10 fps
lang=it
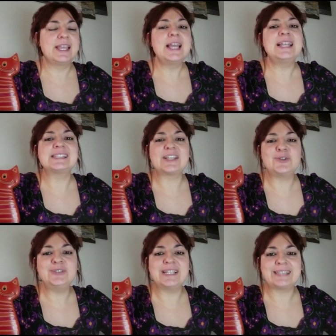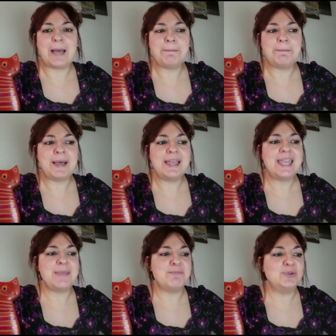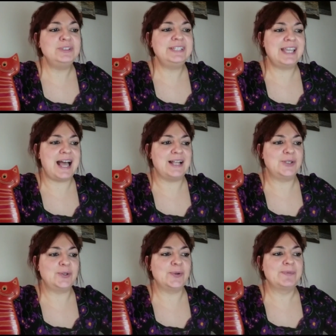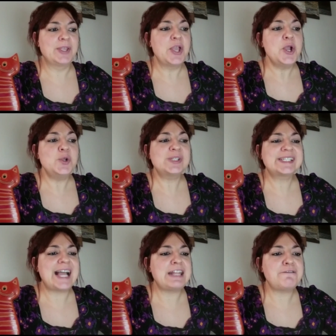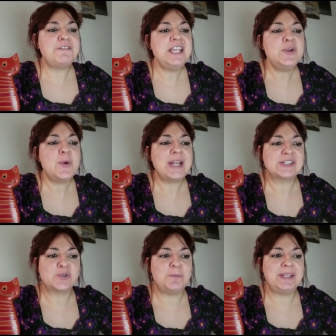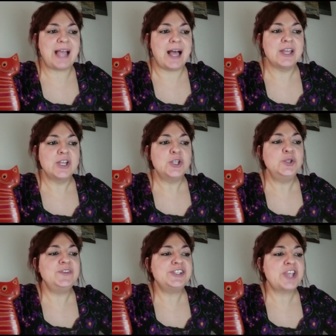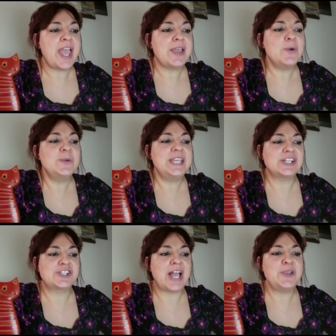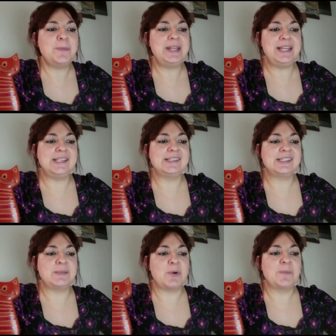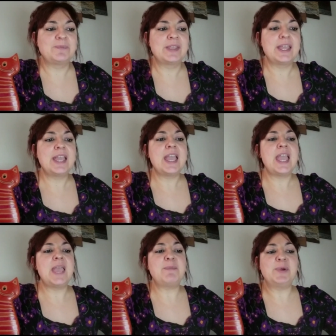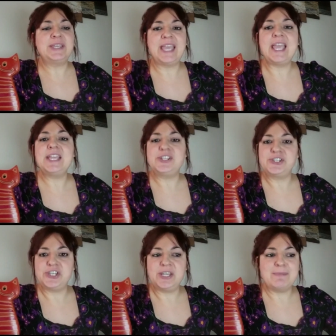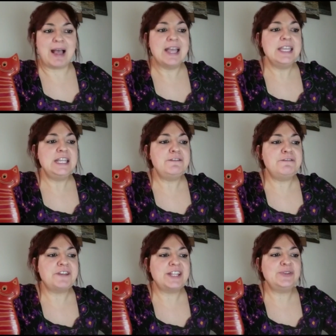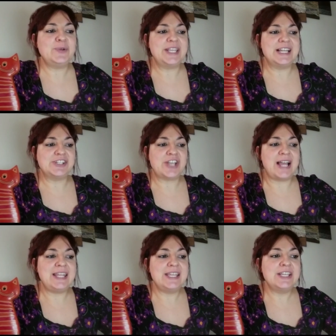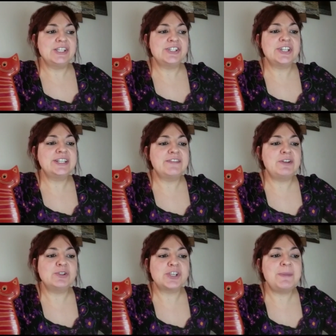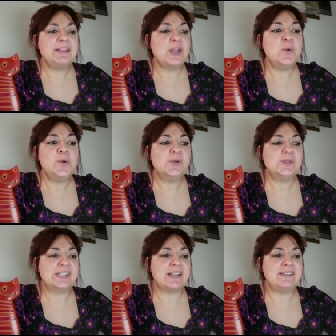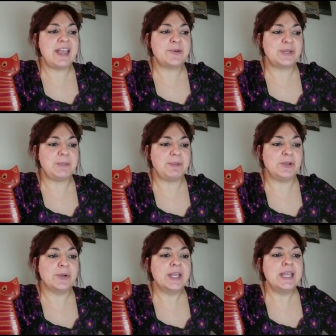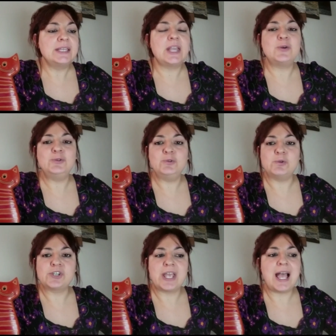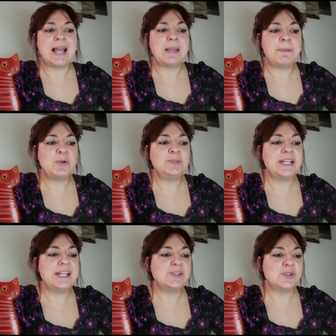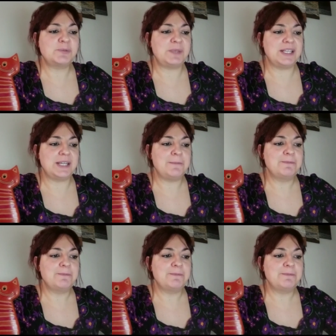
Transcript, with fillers: La seconda tappa è monte alto. Lo scala fino alla sommità, dove c'è un ghiacciaio bellissimo, e poiché in cima il freddo è glaciale, scende velocemente lungo un sentiero ripido che conduce alla palude dei sospiri.